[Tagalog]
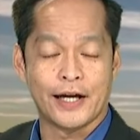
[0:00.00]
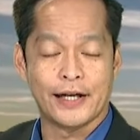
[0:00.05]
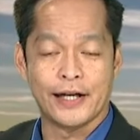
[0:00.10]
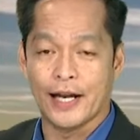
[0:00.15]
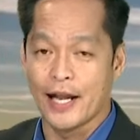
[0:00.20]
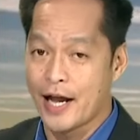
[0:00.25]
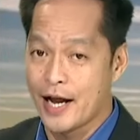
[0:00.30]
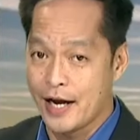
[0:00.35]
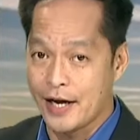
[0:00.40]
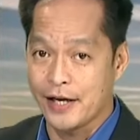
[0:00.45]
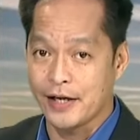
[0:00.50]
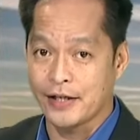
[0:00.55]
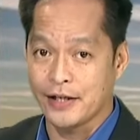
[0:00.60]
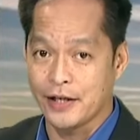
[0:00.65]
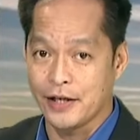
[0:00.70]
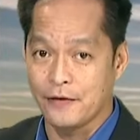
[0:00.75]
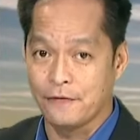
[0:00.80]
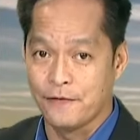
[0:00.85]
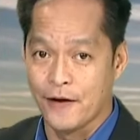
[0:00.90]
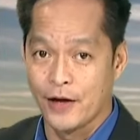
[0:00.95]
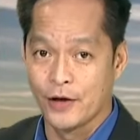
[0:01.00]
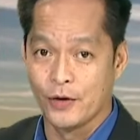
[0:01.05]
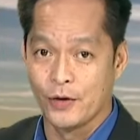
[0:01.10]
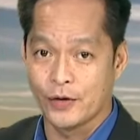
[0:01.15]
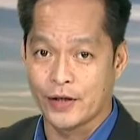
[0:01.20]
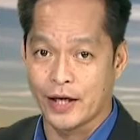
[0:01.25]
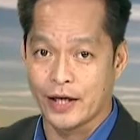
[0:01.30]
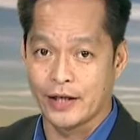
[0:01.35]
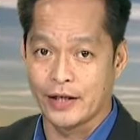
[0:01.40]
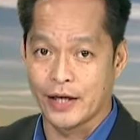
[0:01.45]
I-like, i-follow,
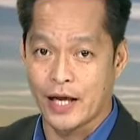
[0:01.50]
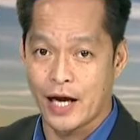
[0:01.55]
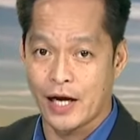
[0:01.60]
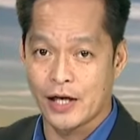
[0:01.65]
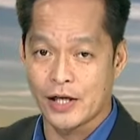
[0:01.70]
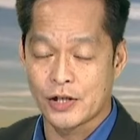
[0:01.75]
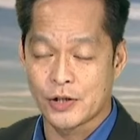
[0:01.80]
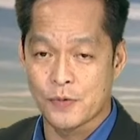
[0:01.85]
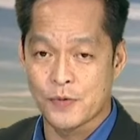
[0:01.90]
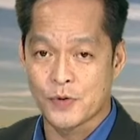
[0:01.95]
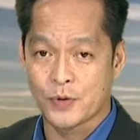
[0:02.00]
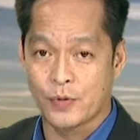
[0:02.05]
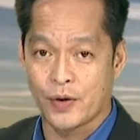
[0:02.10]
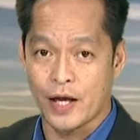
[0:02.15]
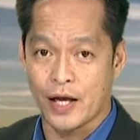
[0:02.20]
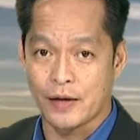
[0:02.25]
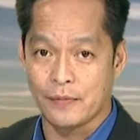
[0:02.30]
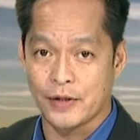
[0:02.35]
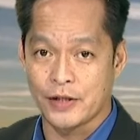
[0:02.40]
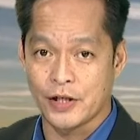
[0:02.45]
can ag-subscribe.